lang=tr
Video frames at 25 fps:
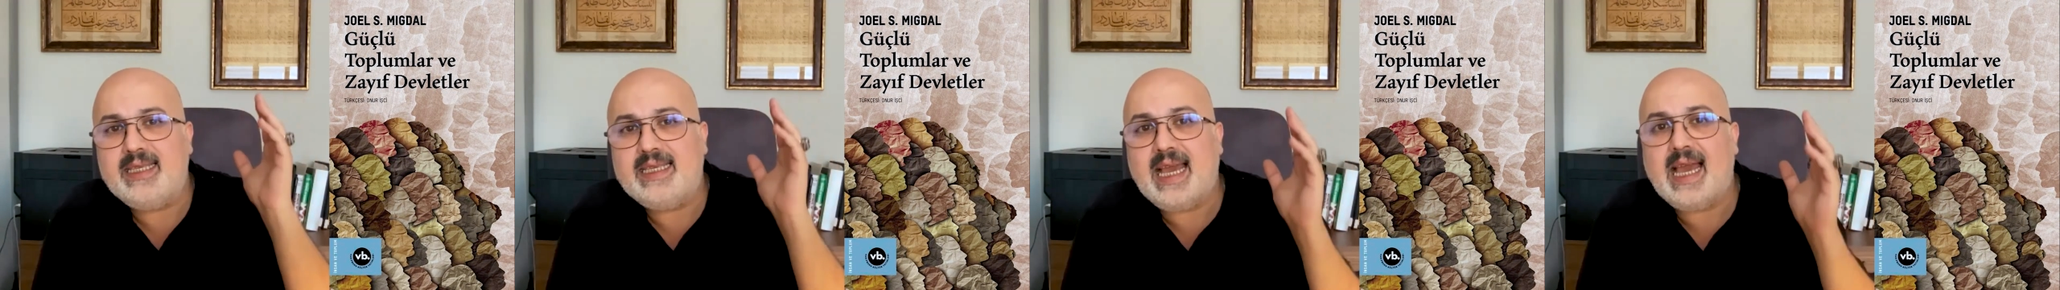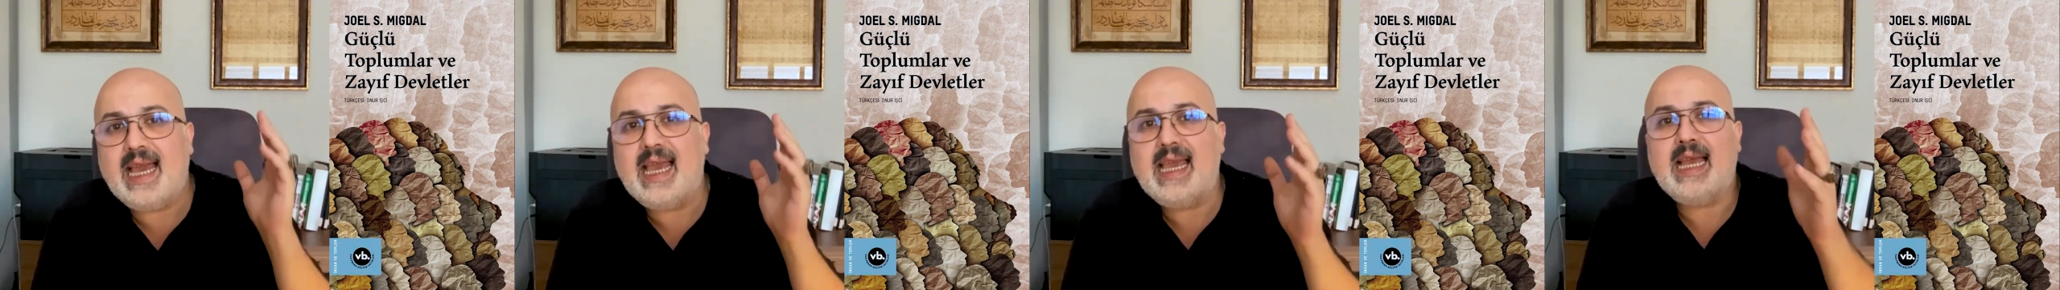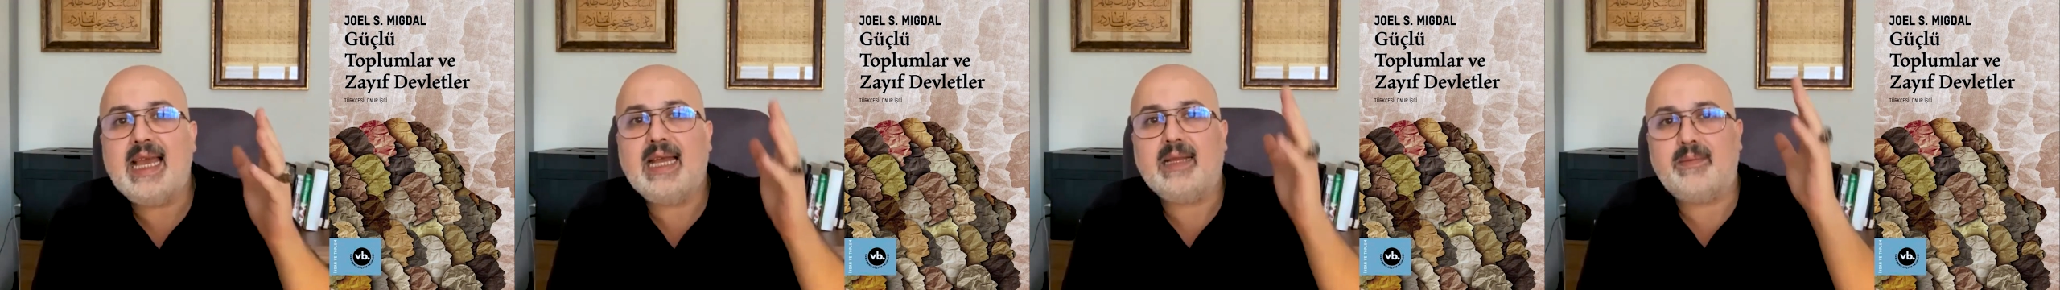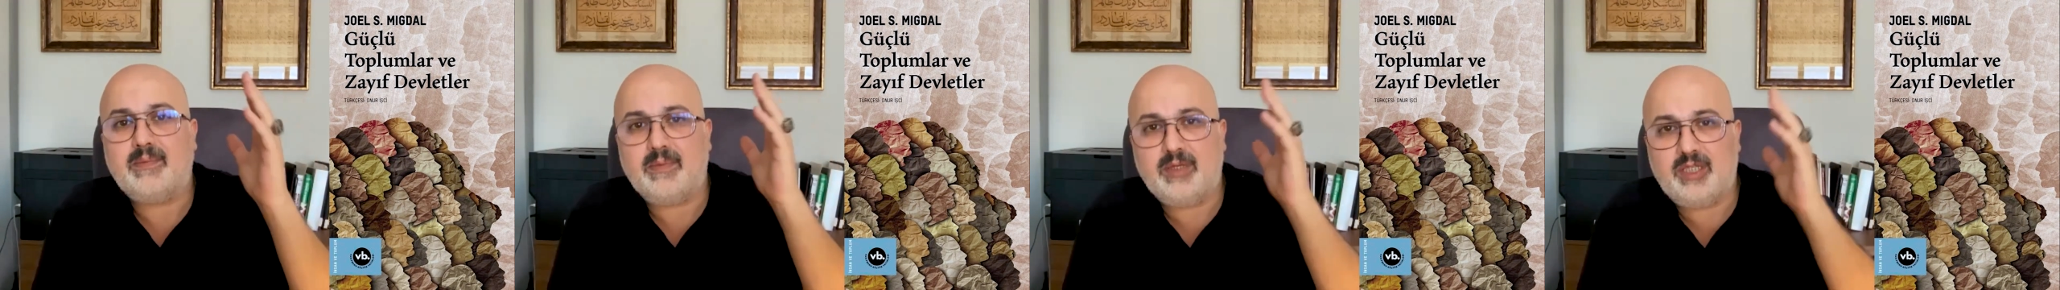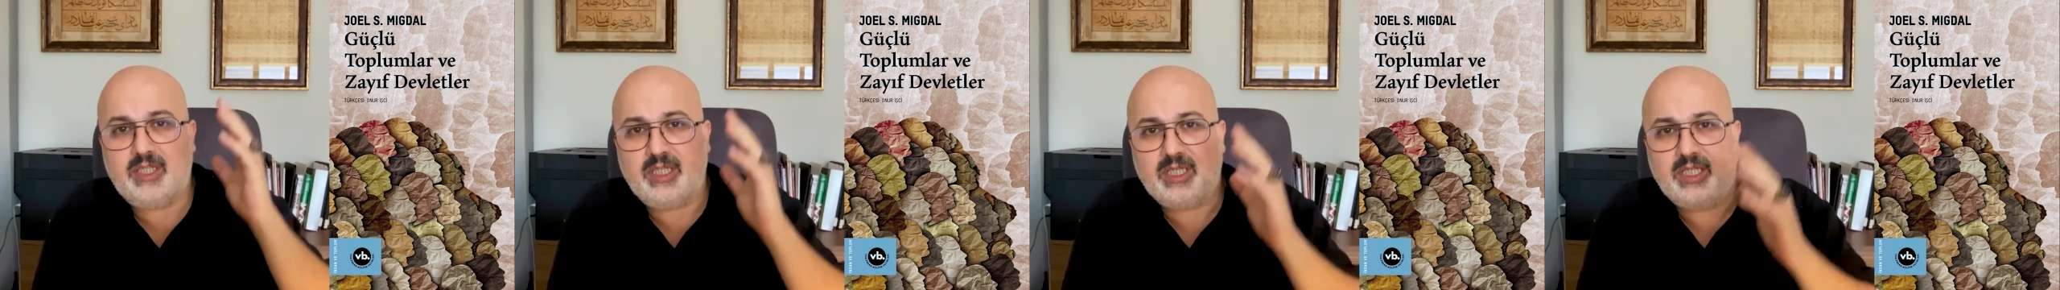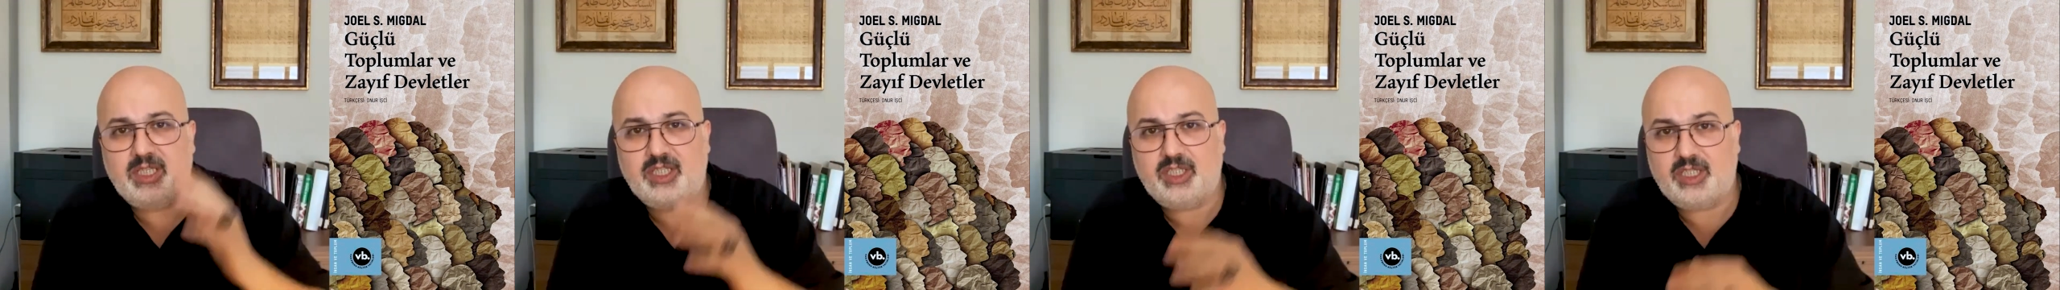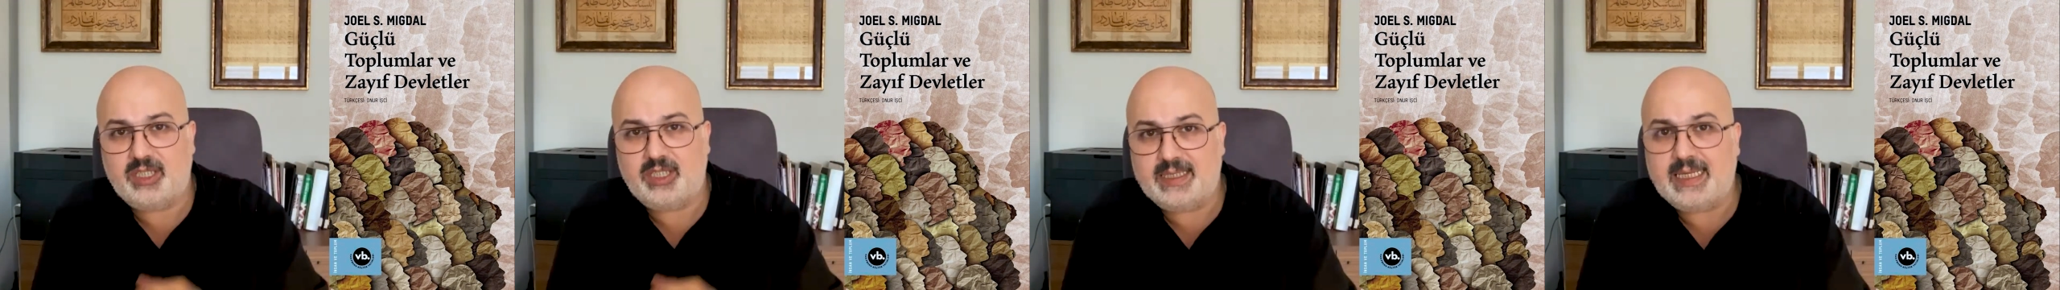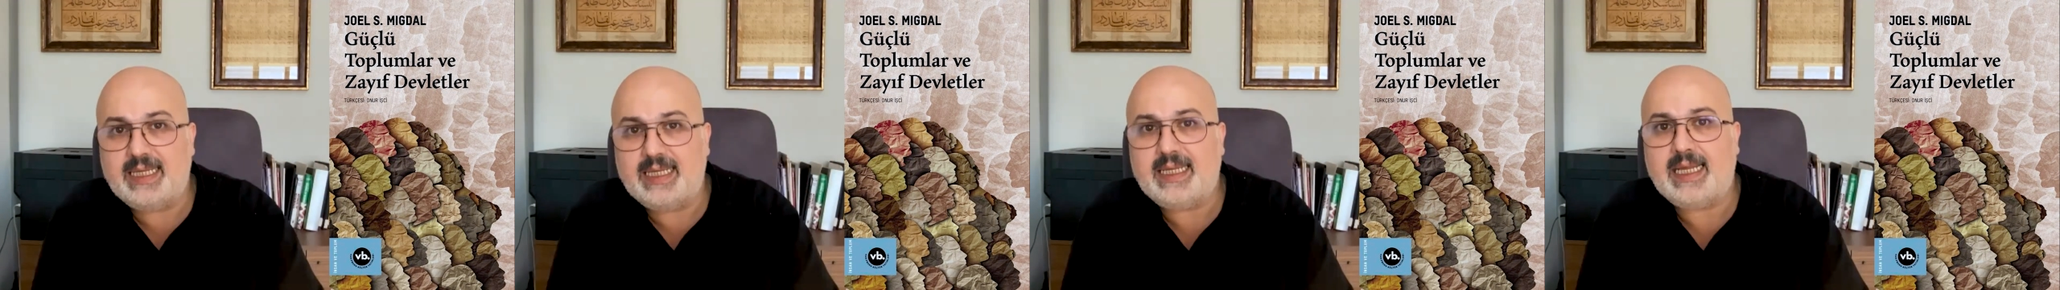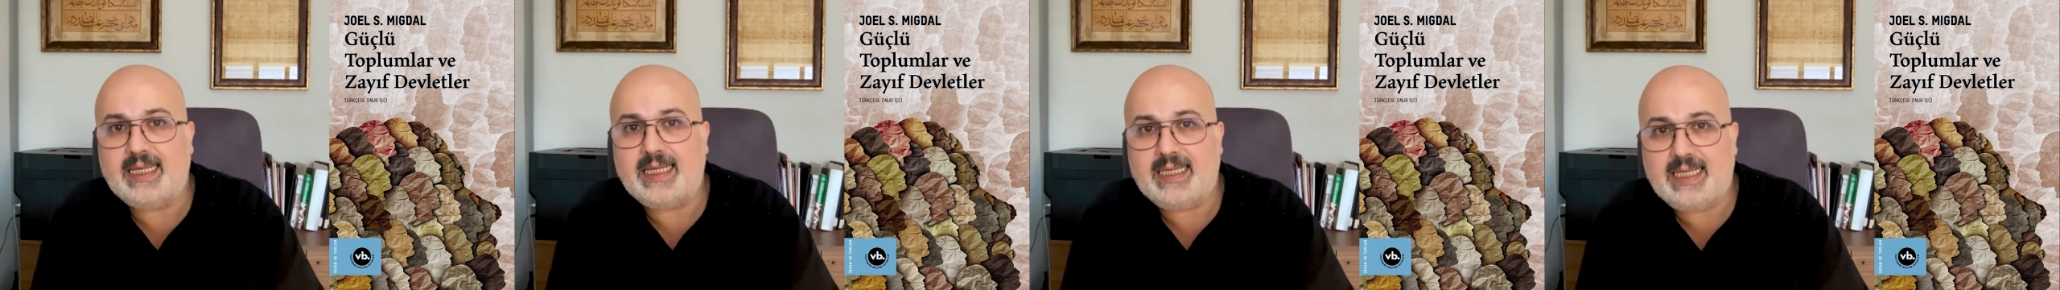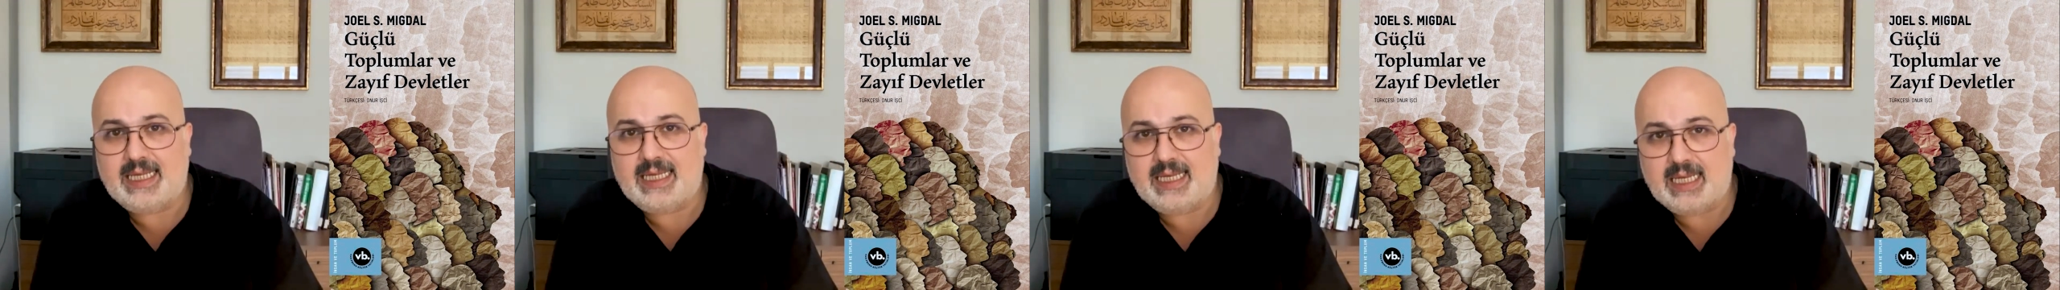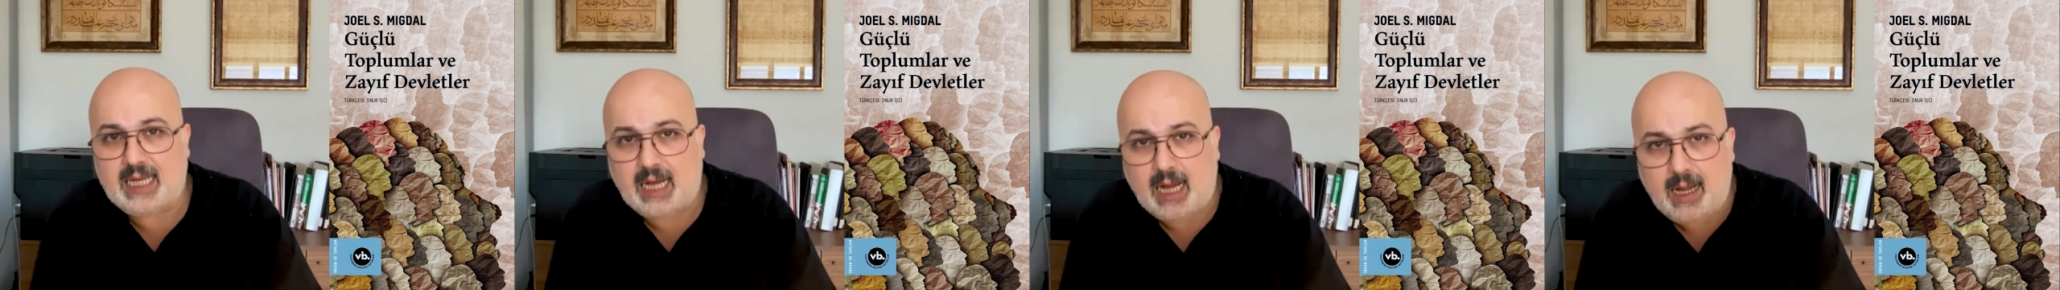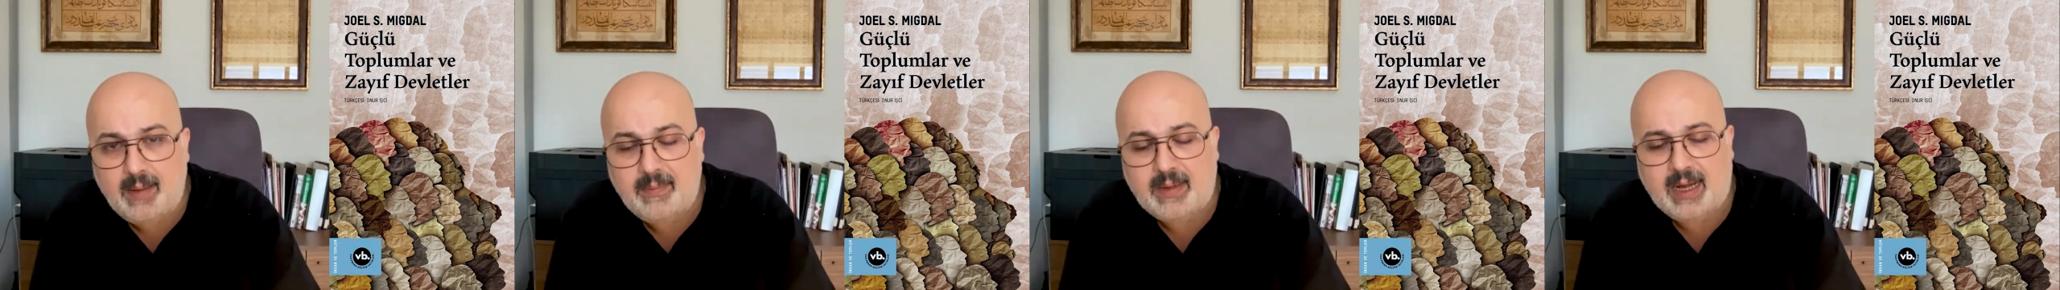G70'in içinde de değil.
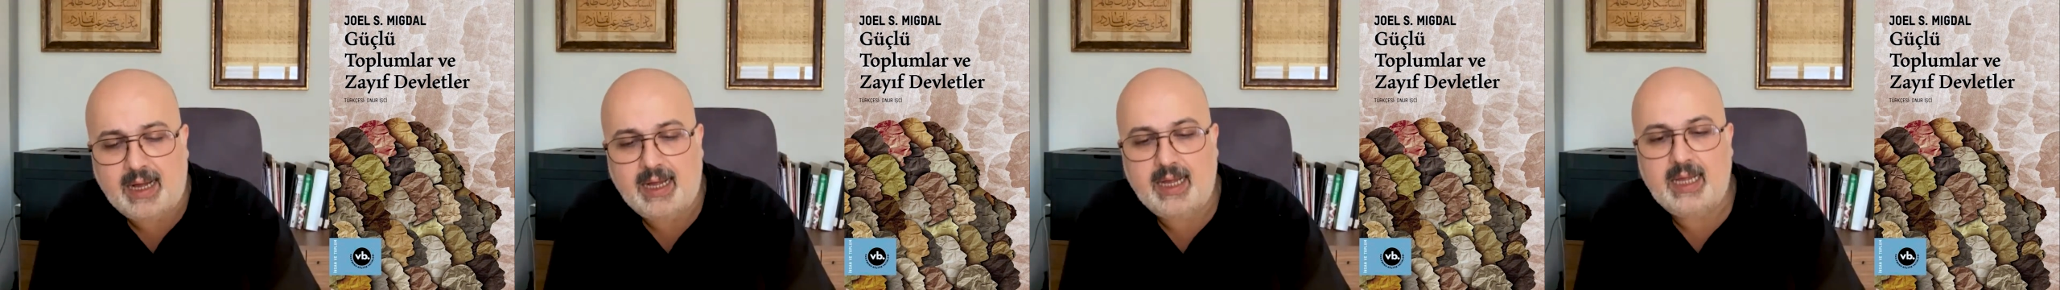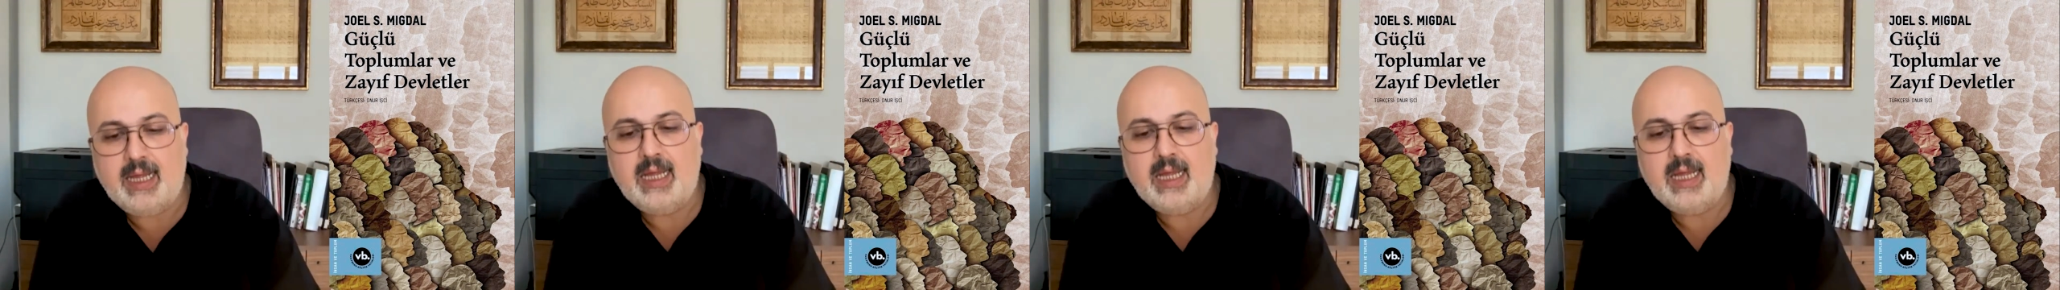Ama